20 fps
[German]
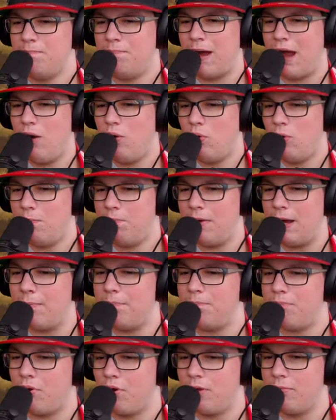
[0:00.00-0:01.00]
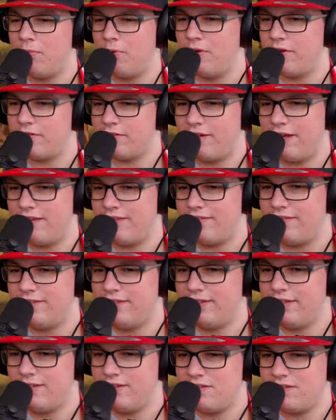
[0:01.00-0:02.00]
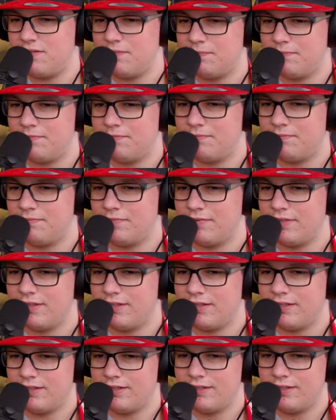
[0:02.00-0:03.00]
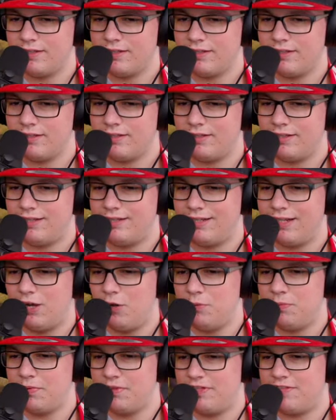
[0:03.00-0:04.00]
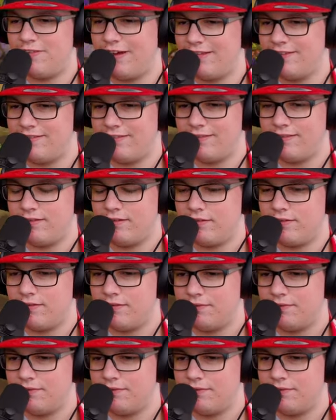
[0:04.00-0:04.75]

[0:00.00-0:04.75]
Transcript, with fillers: Baobab-Bäume oder so heißen die nicht? Ich glaube, ich weiß es nicht.